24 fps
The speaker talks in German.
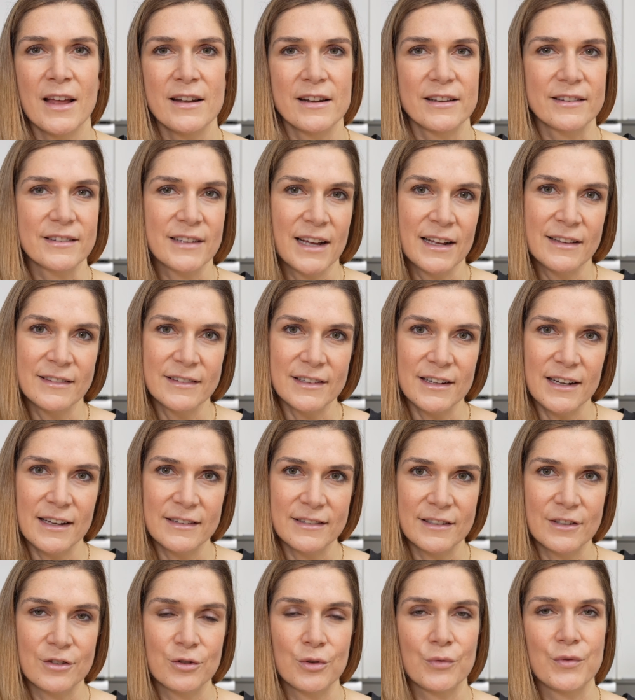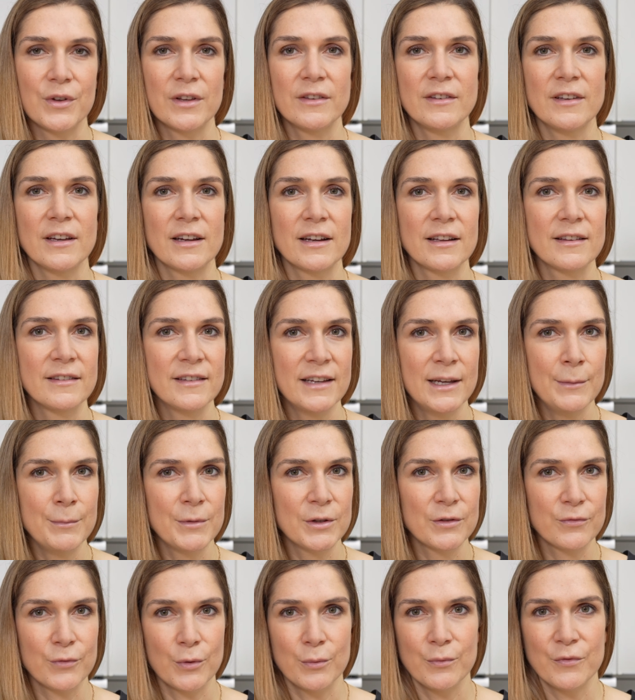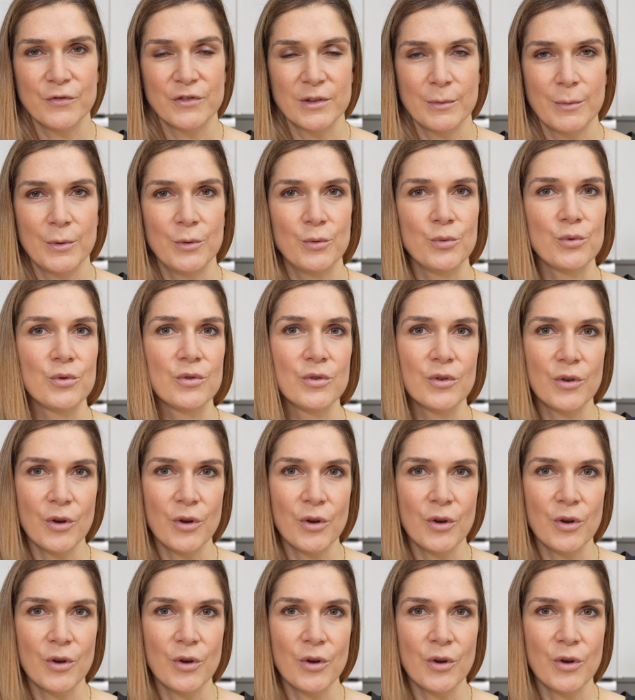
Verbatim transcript: Das Ganze lasse ich so für circa 10 bis 15 Minuten